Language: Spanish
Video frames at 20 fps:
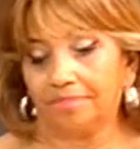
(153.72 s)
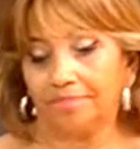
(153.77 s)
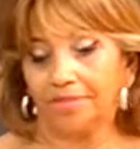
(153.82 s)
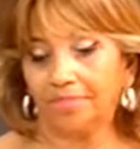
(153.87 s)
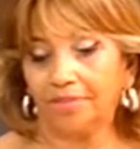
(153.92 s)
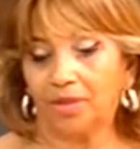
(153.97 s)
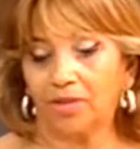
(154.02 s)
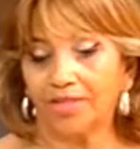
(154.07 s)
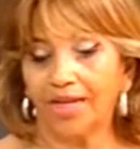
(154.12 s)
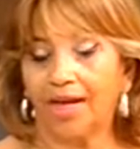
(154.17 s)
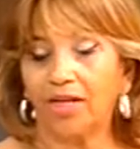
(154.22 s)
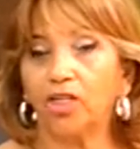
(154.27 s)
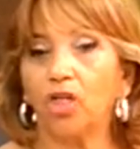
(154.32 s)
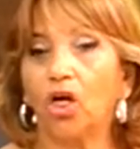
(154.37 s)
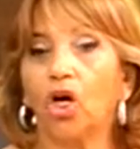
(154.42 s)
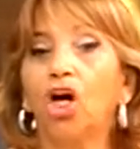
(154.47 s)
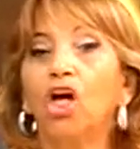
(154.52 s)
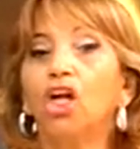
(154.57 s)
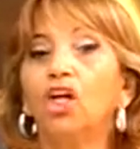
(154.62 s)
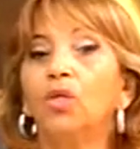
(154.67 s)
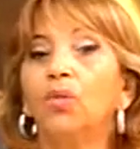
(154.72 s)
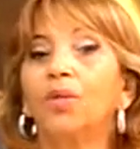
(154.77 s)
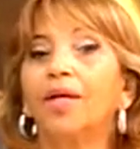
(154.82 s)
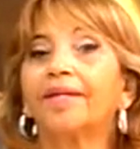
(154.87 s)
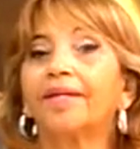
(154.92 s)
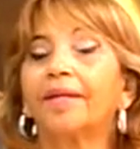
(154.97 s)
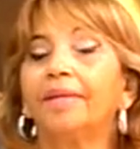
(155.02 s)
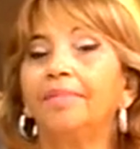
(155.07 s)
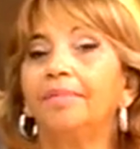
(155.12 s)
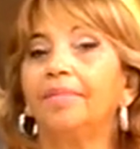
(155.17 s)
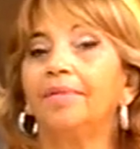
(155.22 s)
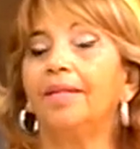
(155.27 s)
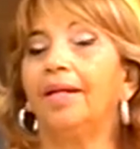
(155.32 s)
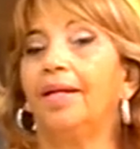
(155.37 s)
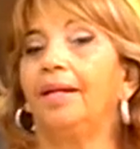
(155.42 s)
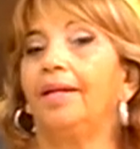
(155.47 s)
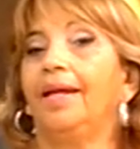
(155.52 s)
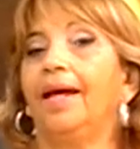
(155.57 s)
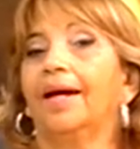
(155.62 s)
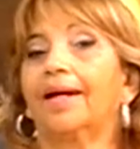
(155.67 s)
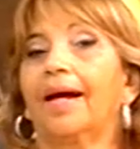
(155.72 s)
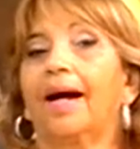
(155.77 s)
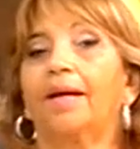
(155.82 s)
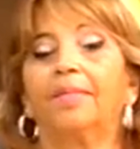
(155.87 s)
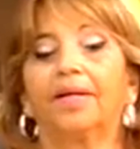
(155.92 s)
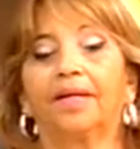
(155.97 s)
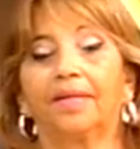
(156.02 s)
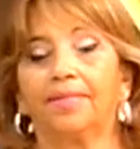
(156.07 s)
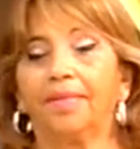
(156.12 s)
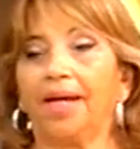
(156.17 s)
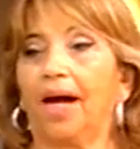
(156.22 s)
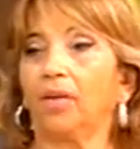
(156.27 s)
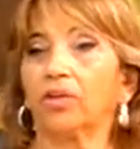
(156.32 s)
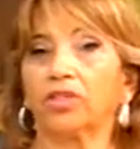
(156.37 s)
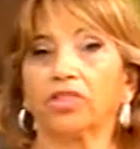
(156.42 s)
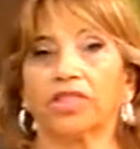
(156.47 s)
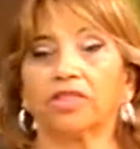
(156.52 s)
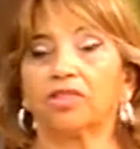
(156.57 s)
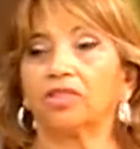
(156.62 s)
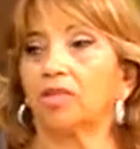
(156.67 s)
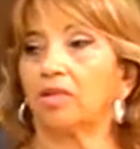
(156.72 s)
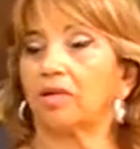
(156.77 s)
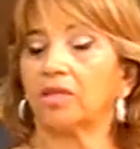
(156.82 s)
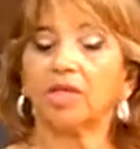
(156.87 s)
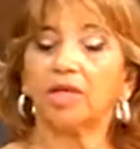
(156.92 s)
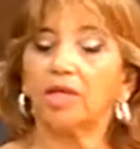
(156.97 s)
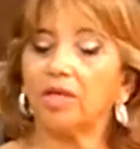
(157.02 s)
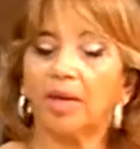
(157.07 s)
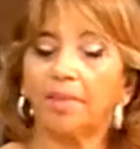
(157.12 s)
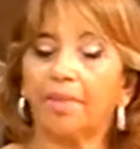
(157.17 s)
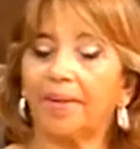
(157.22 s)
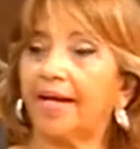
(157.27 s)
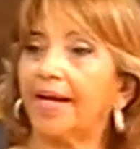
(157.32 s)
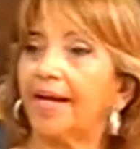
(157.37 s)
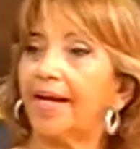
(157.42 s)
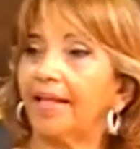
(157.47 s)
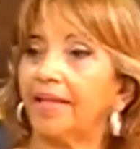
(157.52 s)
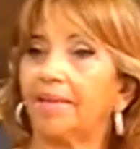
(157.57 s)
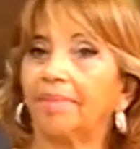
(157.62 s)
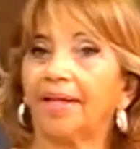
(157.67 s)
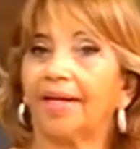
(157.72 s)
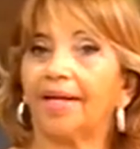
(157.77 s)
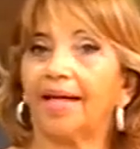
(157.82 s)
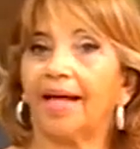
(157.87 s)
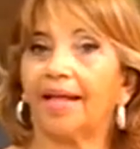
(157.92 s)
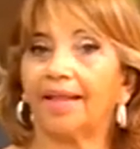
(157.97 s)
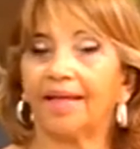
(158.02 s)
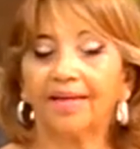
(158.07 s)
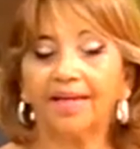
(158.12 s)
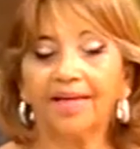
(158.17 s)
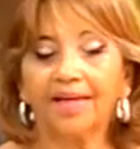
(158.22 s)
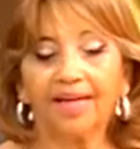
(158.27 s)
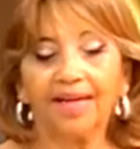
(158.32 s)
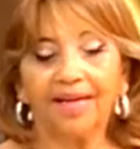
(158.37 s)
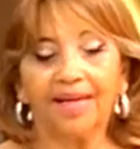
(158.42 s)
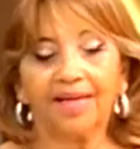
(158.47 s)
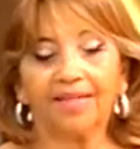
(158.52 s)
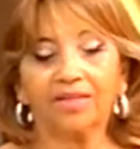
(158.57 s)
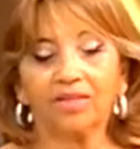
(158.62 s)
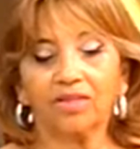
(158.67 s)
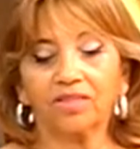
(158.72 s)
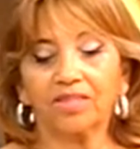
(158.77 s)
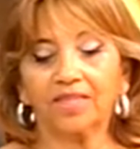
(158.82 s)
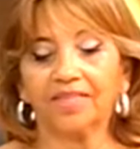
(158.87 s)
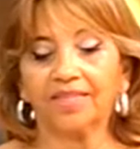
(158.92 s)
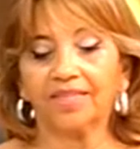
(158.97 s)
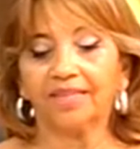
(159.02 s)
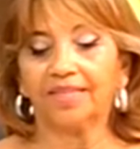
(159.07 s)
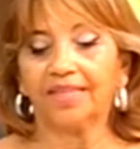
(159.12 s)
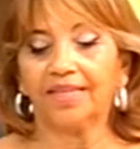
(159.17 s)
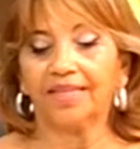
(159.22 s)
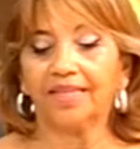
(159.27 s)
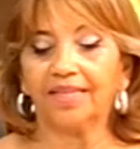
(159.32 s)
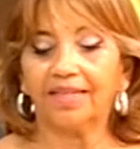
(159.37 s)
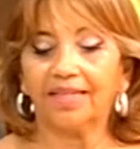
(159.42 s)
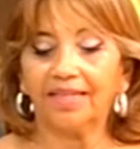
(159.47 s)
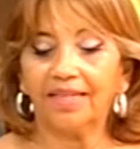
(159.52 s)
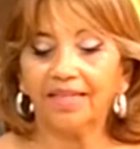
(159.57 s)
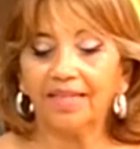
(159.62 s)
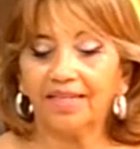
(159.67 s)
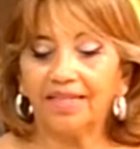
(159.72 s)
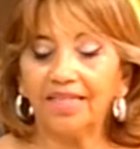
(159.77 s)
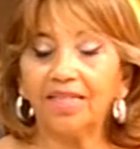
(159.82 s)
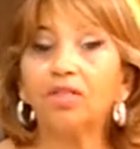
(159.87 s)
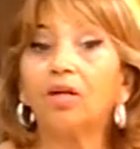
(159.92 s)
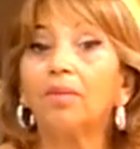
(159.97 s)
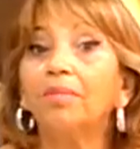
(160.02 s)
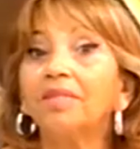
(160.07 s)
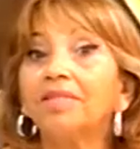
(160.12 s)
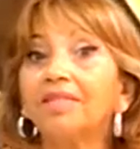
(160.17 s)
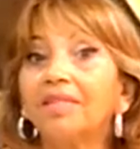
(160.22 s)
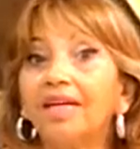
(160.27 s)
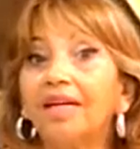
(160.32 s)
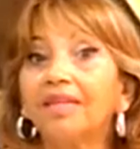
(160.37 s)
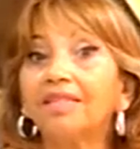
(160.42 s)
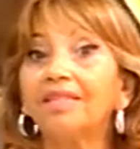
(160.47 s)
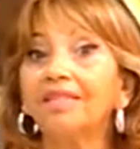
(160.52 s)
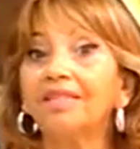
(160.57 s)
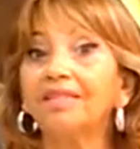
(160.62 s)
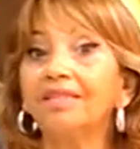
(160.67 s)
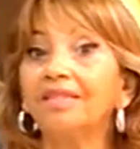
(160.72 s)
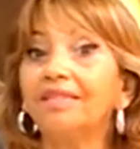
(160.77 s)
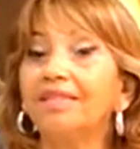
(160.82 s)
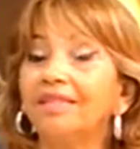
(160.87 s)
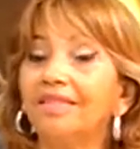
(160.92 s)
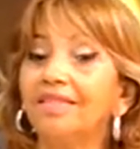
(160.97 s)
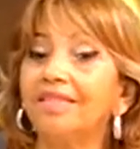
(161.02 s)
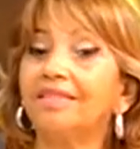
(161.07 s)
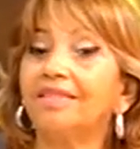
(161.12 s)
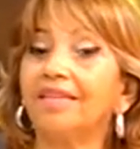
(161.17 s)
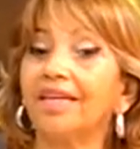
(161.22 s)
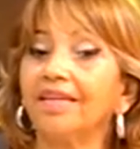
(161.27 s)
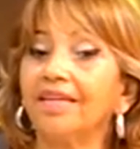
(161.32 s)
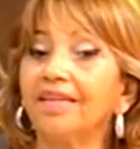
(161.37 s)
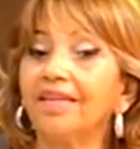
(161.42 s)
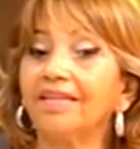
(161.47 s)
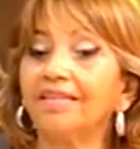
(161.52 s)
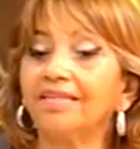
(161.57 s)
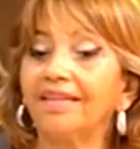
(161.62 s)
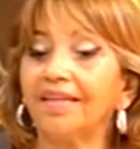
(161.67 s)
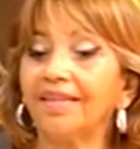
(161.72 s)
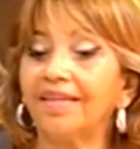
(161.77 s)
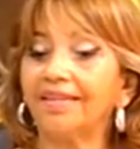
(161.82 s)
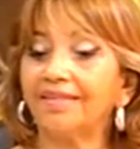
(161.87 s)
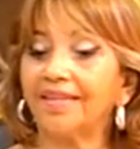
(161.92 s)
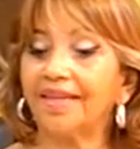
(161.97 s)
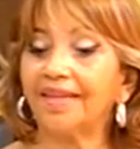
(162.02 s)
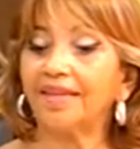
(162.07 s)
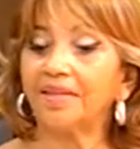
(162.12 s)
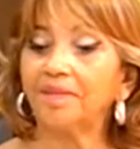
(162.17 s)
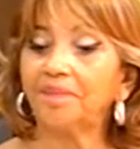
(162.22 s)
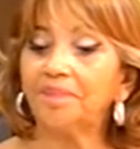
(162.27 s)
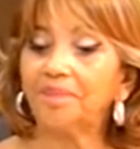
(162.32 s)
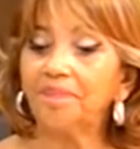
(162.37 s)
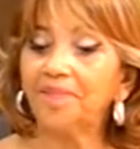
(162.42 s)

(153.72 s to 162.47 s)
O sea, no, no es que la cámara me ahuyentó, no, no, para nada, para nada. Entonces, este, y comencé así, y seguí, seguí, seguí.